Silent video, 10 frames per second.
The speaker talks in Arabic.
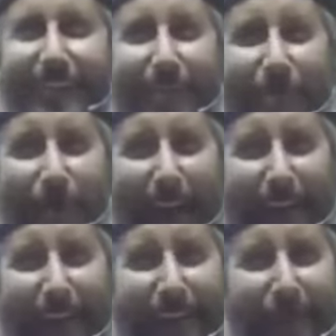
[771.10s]
طلبة
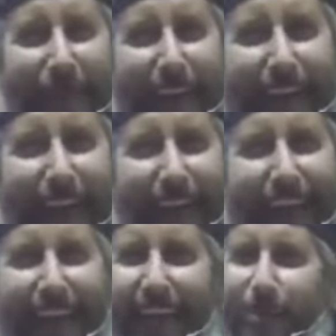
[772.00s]
واحدة اتفقنا
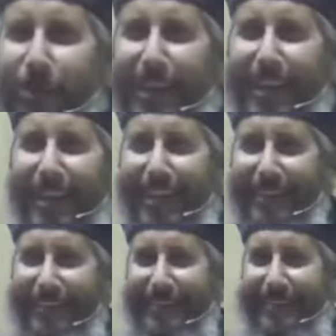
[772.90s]
عليها كلنا
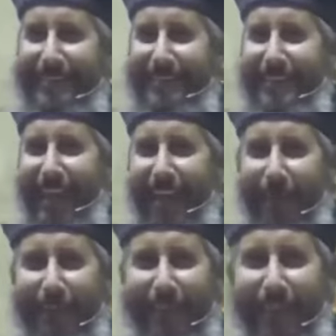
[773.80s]

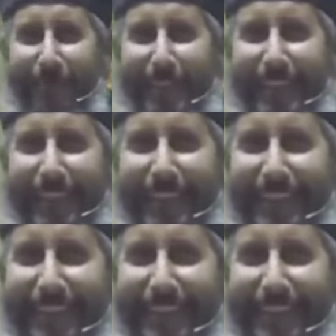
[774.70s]
عارفين طلبة ايه؟